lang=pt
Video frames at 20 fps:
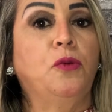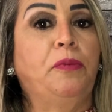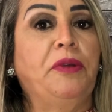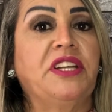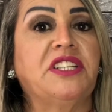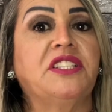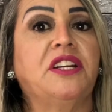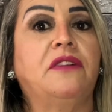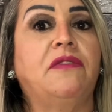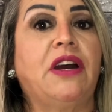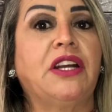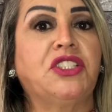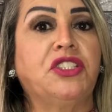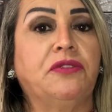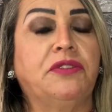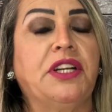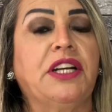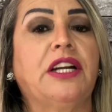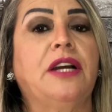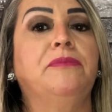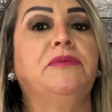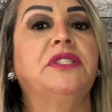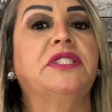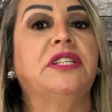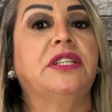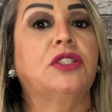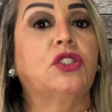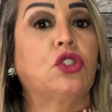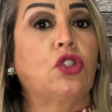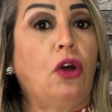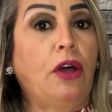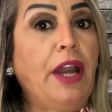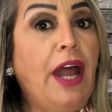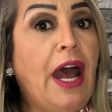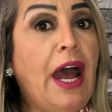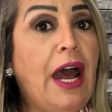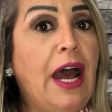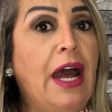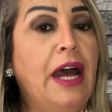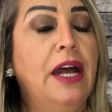do preservativo da camisinha
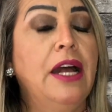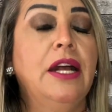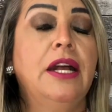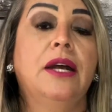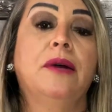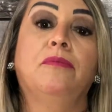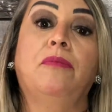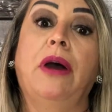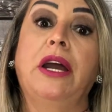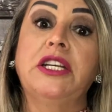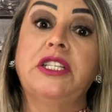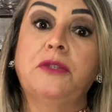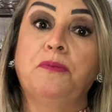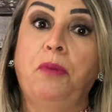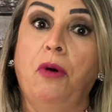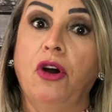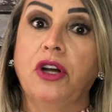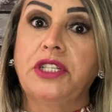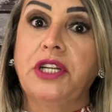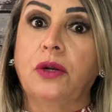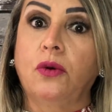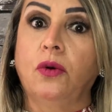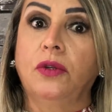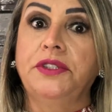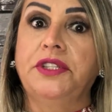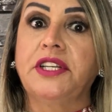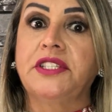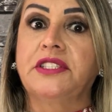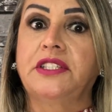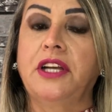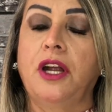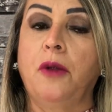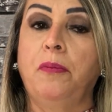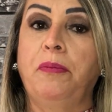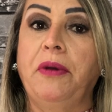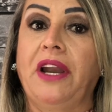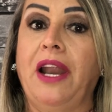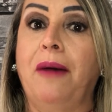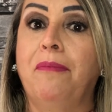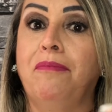estourar, mas pode
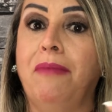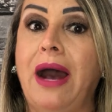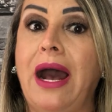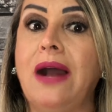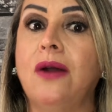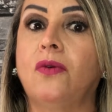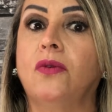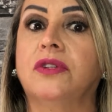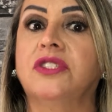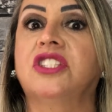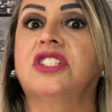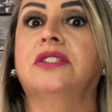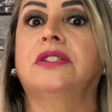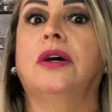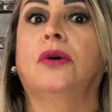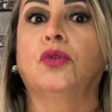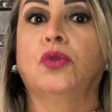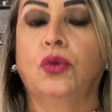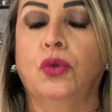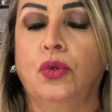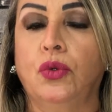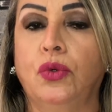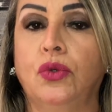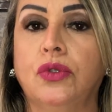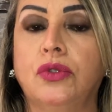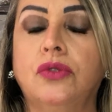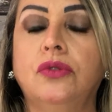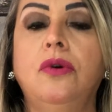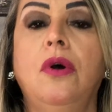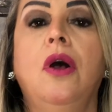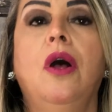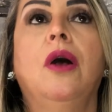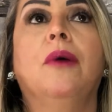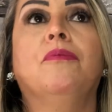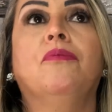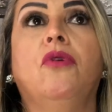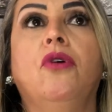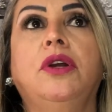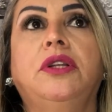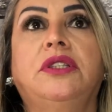acontecer pela má condição do uso,
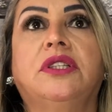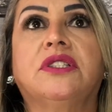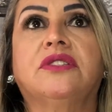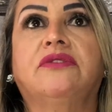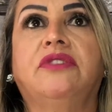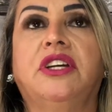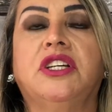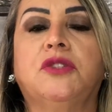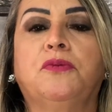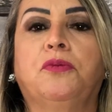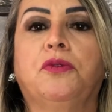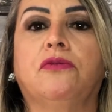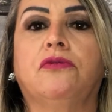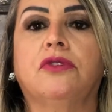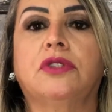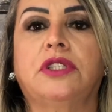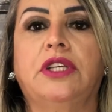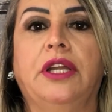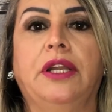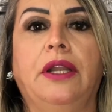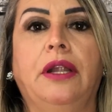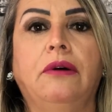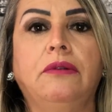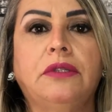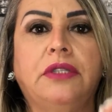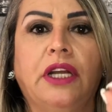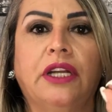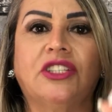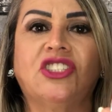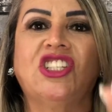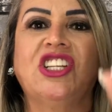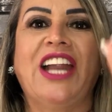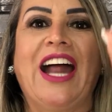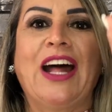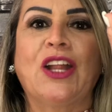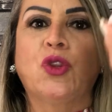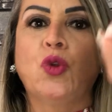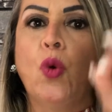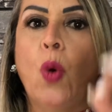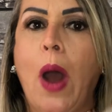muitas vezes por você não ter
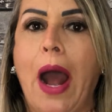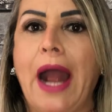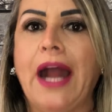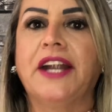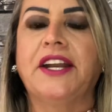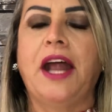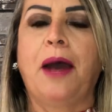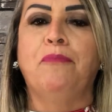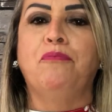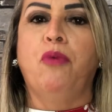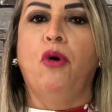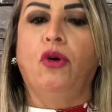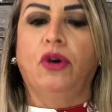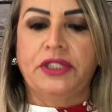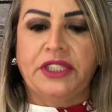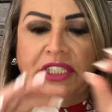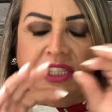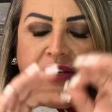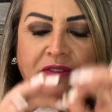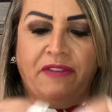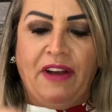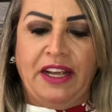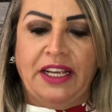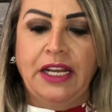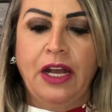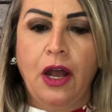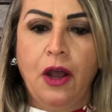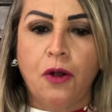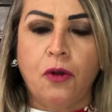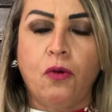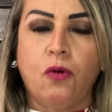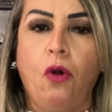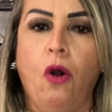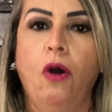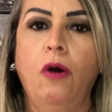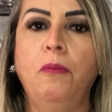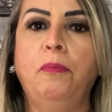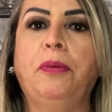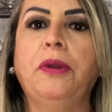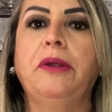tirado o ar da ponta que vai
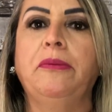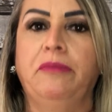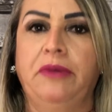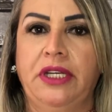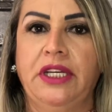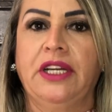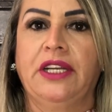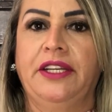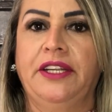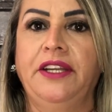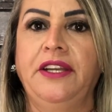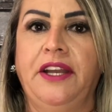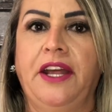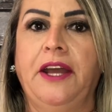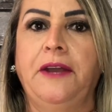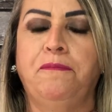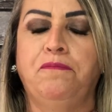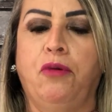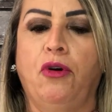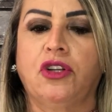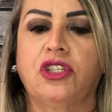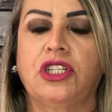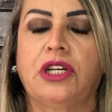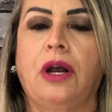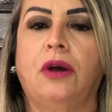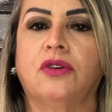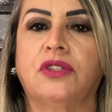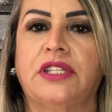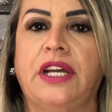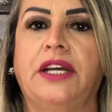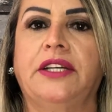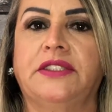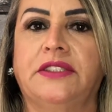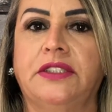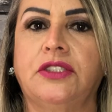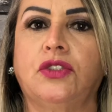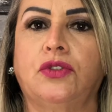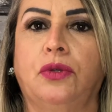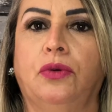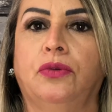comprimir ali, né? E pode causar
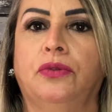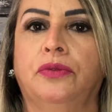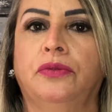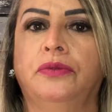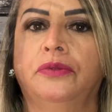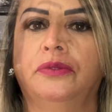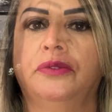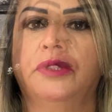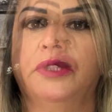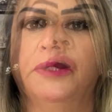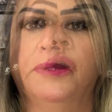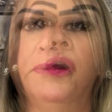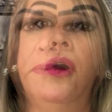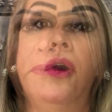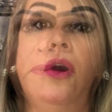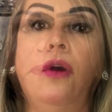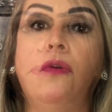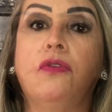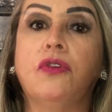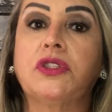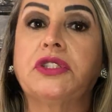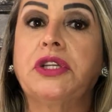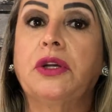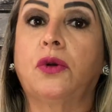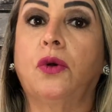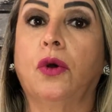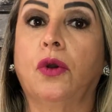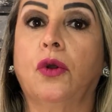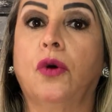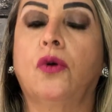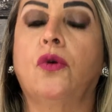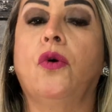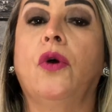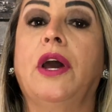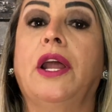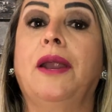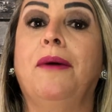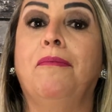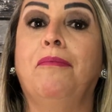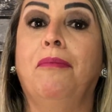esse estouro. Ou você colocou
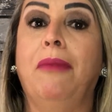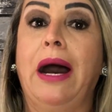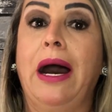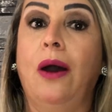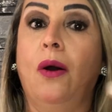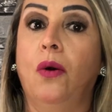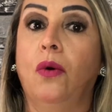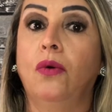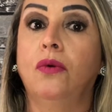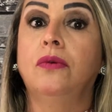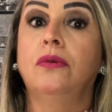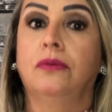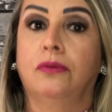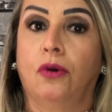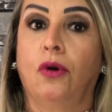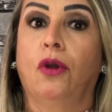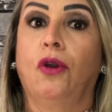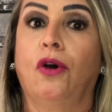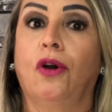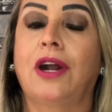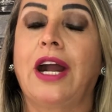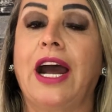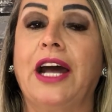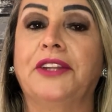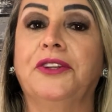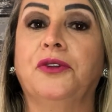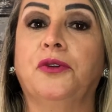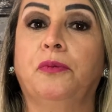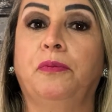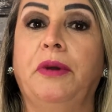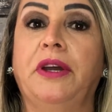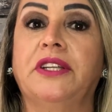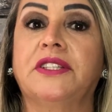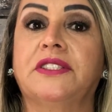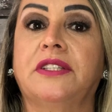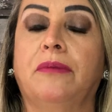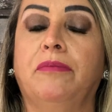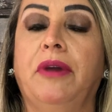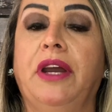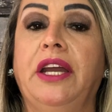ela mal colocada no
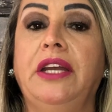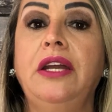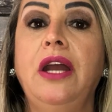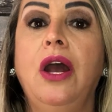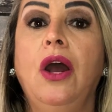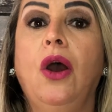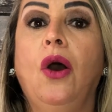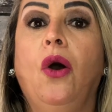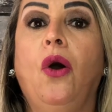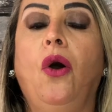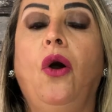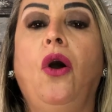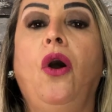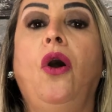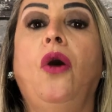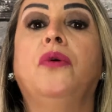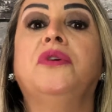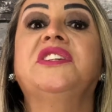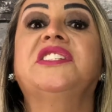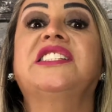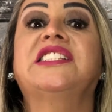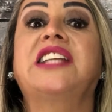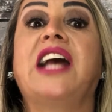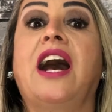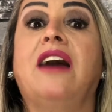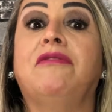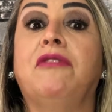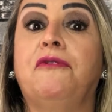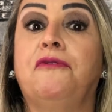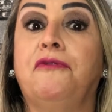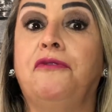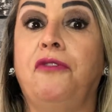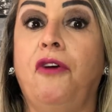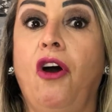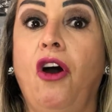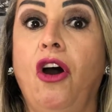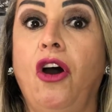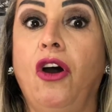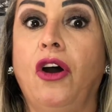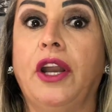pênis também, ou estava
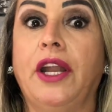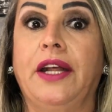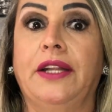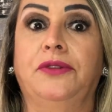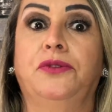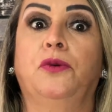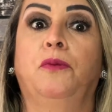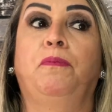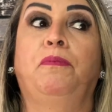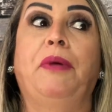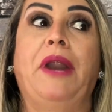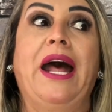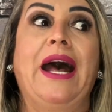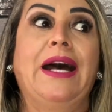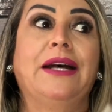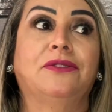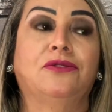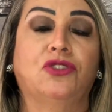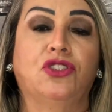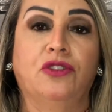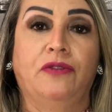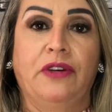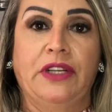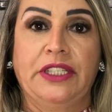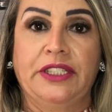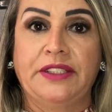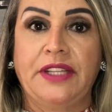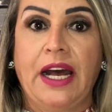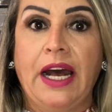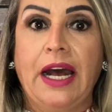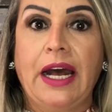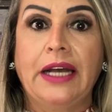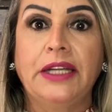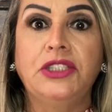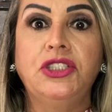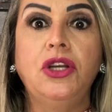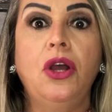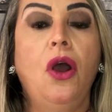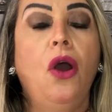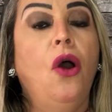fora do prazo de
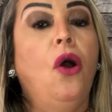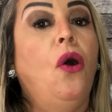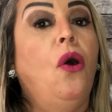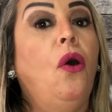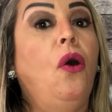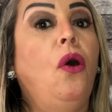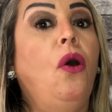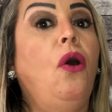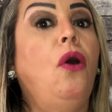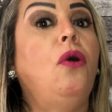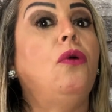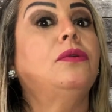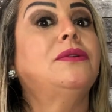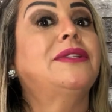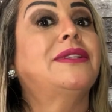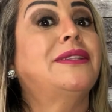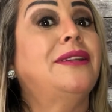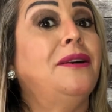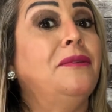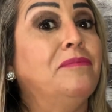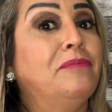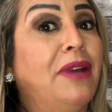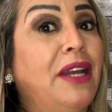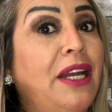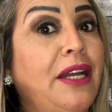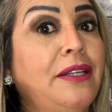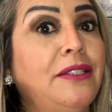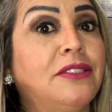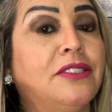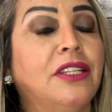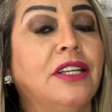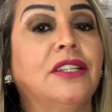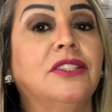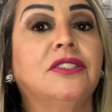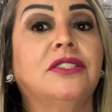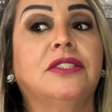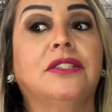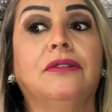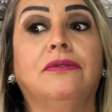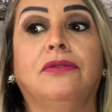validade, ou também,
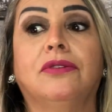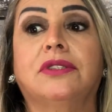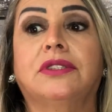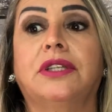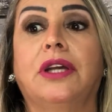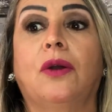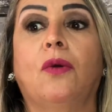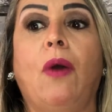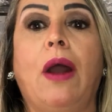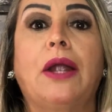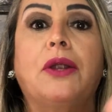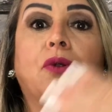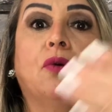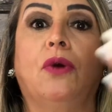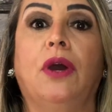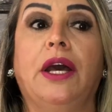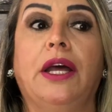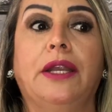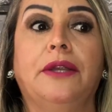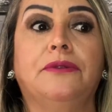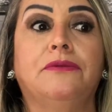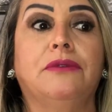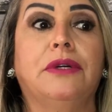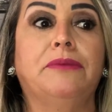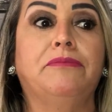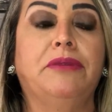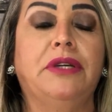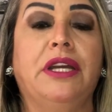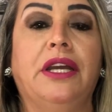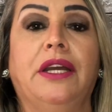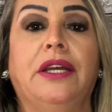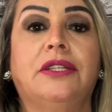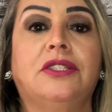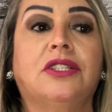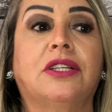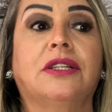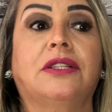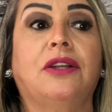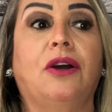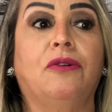gente, se você guardou ela num
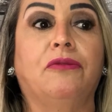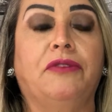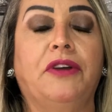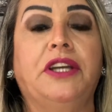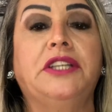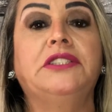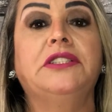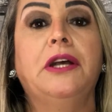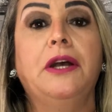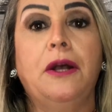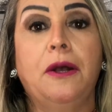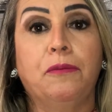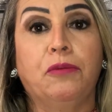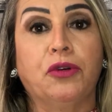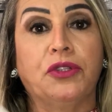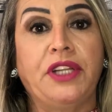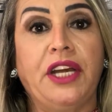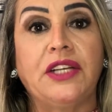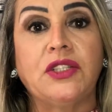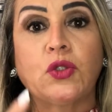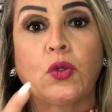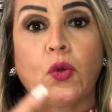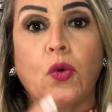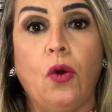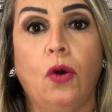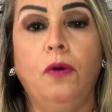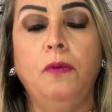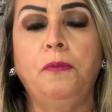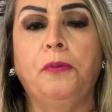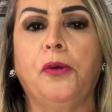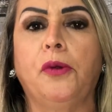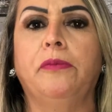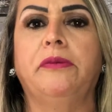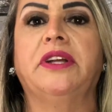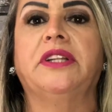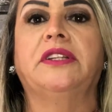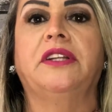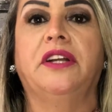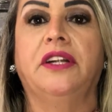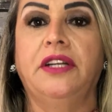ambiente que talvez pudesse
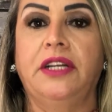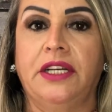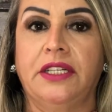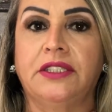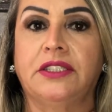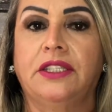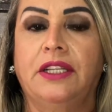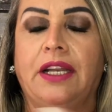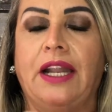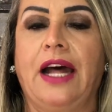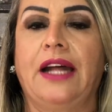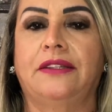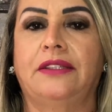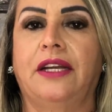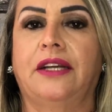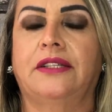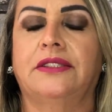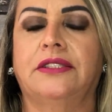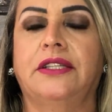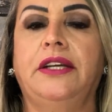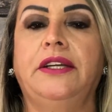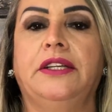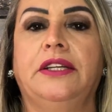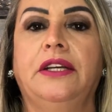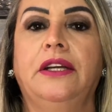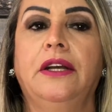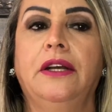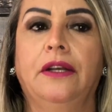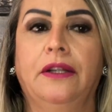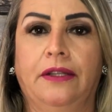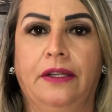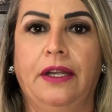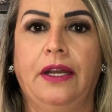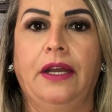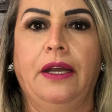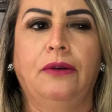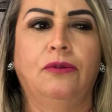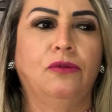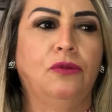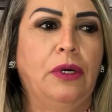comprometer esse látex aí,
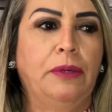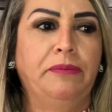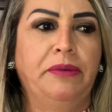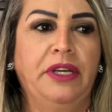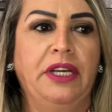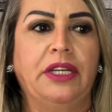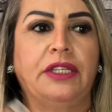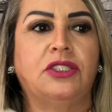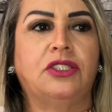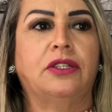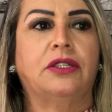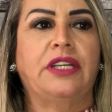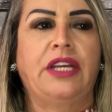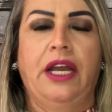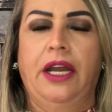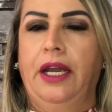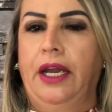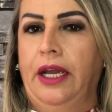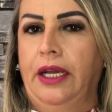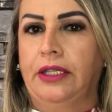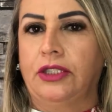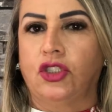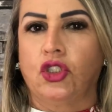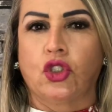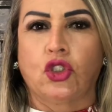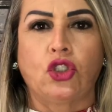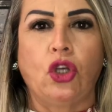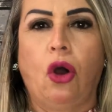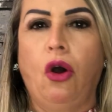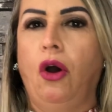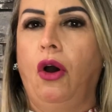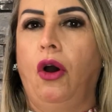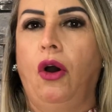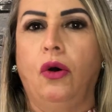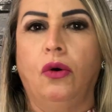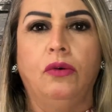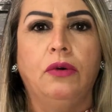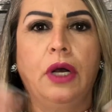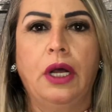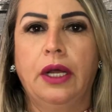né? Um ambiente quente,
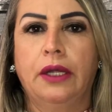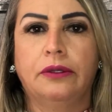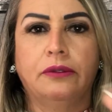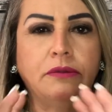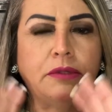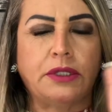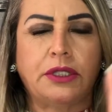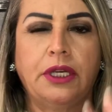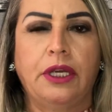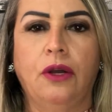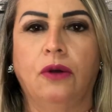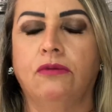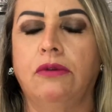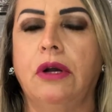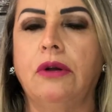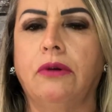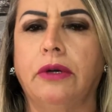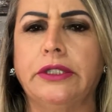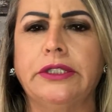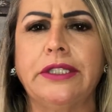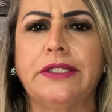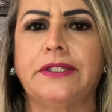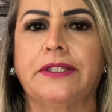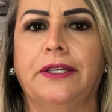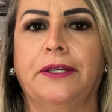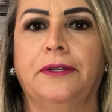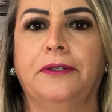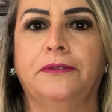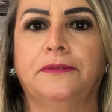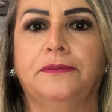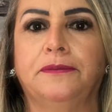sol, não sei, alguma coisa assim.